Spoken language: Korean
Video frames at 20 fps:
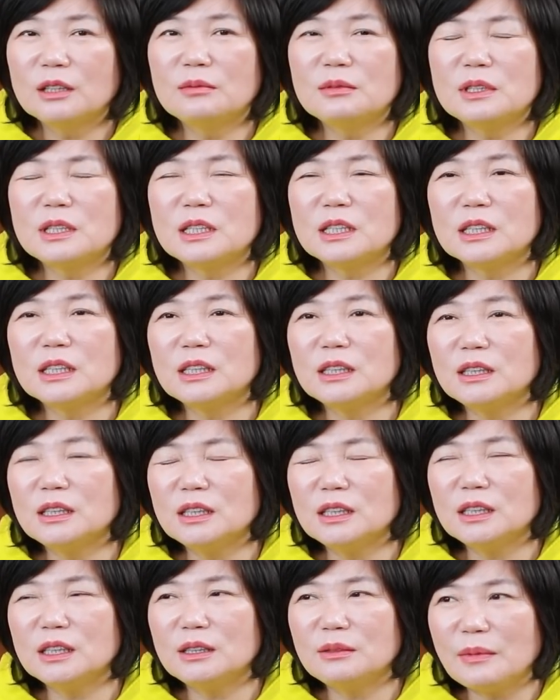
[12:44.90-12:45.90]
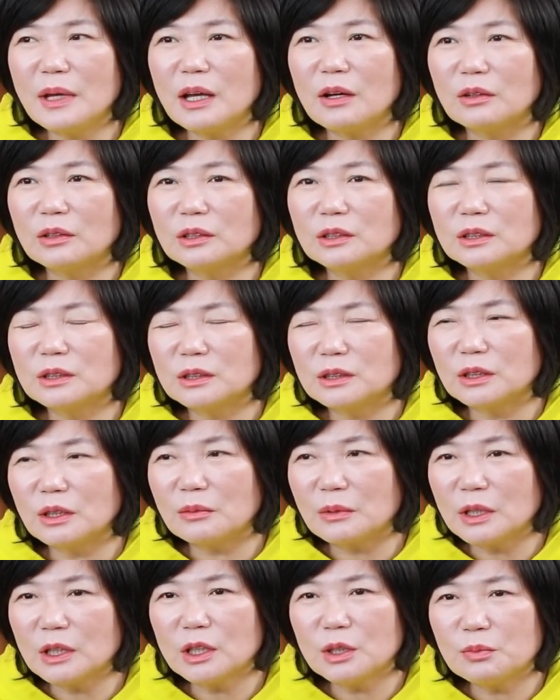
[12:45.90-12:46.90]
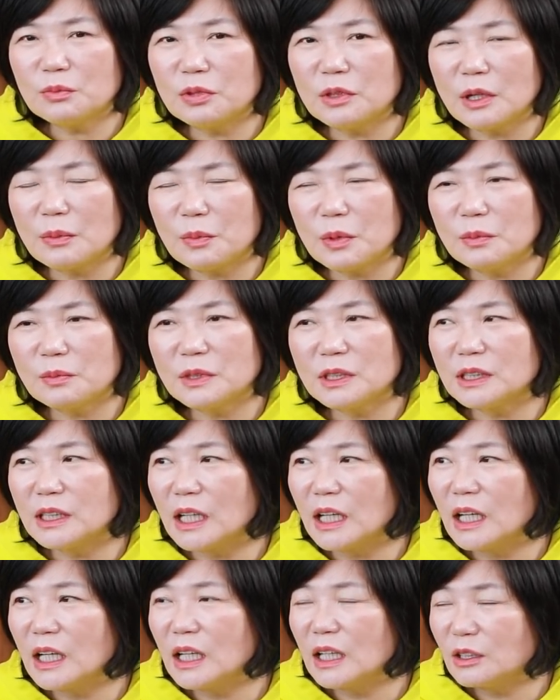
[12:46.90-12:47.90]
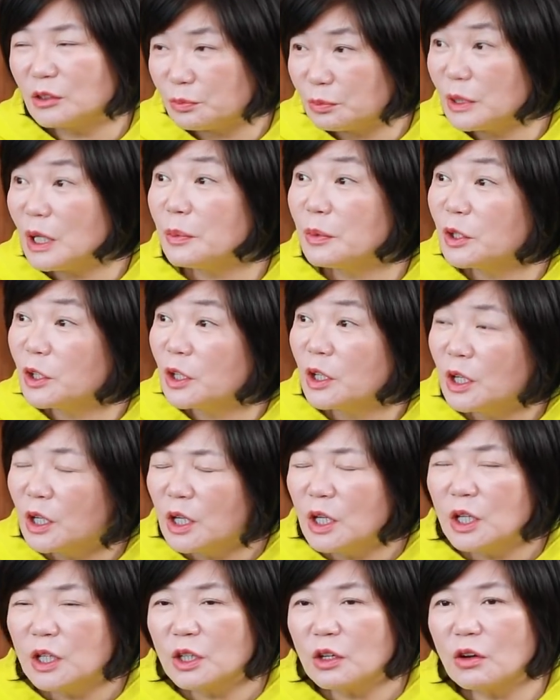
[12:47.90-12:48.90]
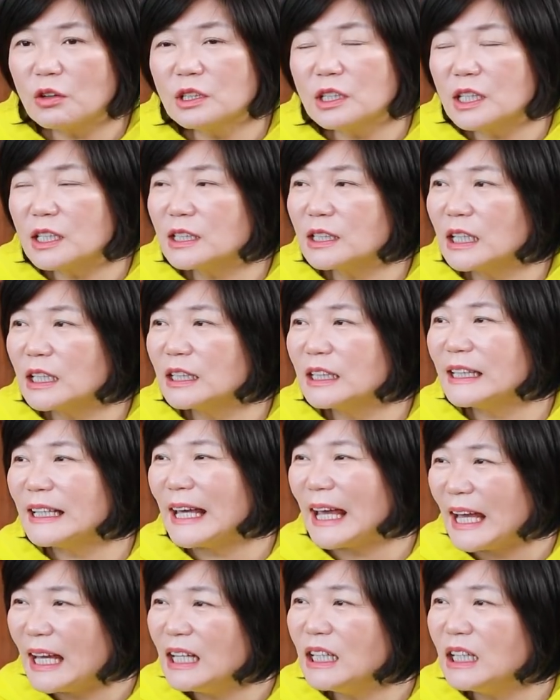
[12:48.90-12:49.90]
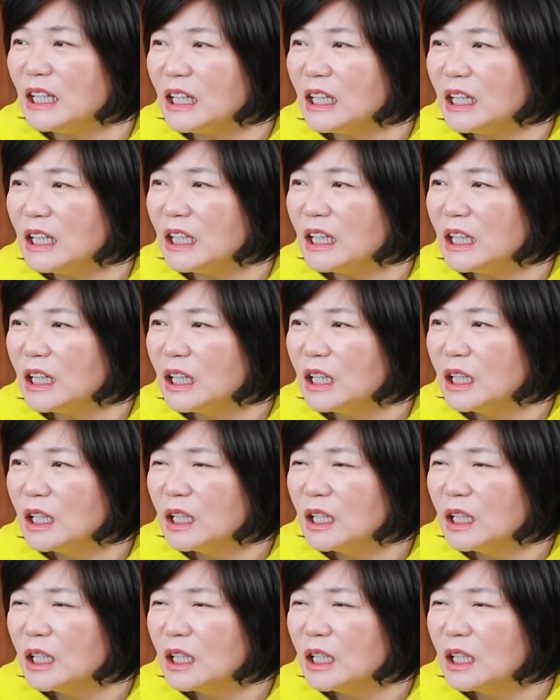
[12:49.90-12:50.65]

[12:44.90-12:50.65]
그럼 지금의 어쩌면 이 플랫폼 시대, 플랫폼 경제를 사는 개인이